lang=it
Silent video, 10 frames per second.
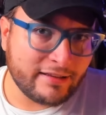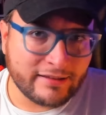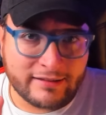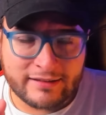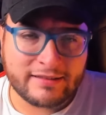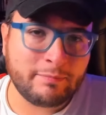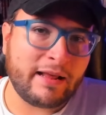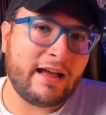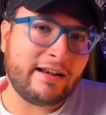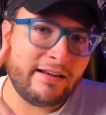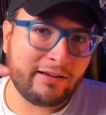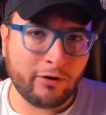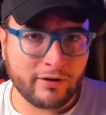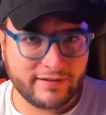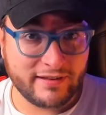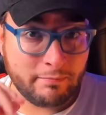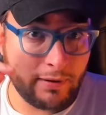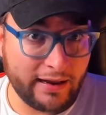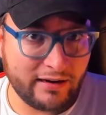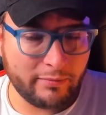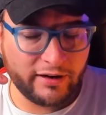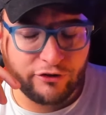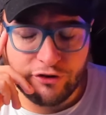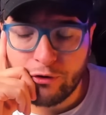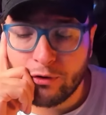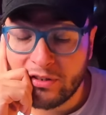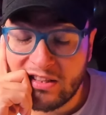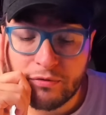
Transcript: eh, spararle grosse e belle per Eciroda,